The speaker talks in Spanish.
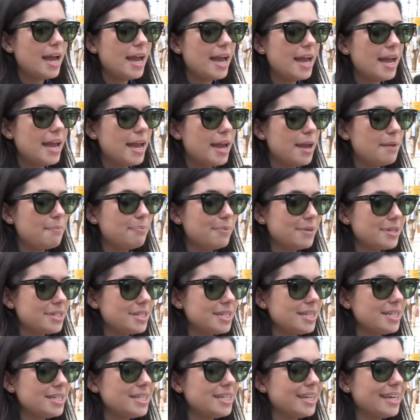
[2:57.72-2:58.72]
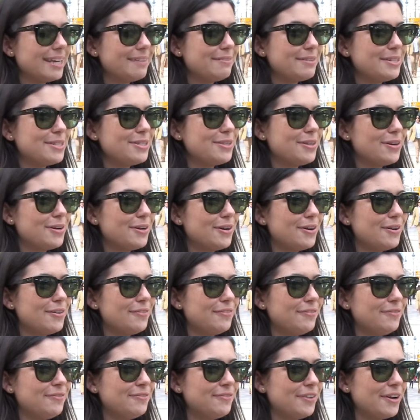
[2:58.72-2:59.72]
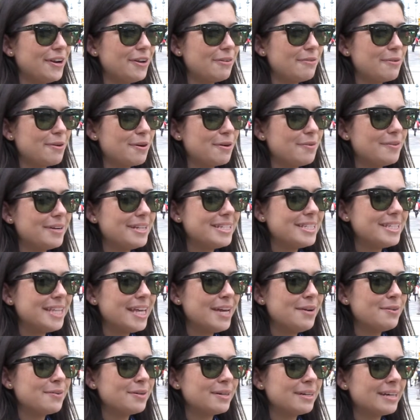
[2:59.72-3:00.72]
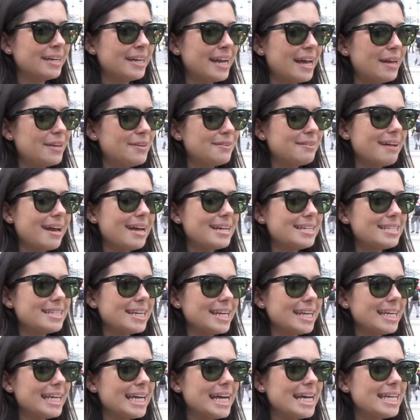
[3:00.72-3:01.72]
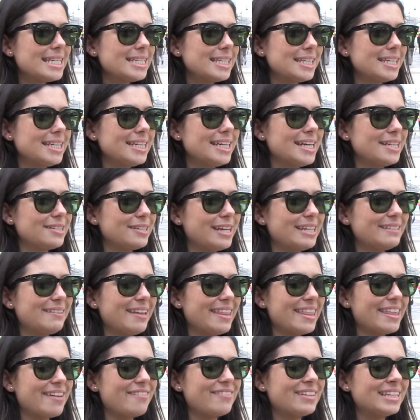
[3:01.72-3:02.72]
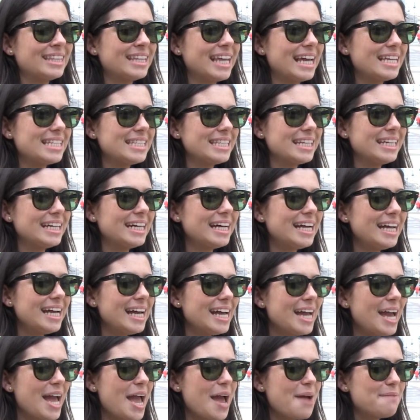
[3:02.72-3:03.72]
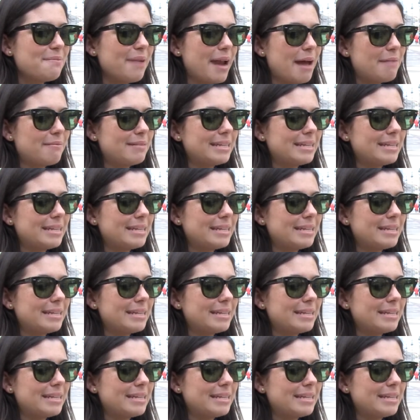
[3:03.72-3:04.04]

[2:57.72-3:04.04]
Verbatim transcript: Eh, pues sí, sí que he visto un fenómeno como este, una lluvia de estrellas, y es una experiencia fantástica para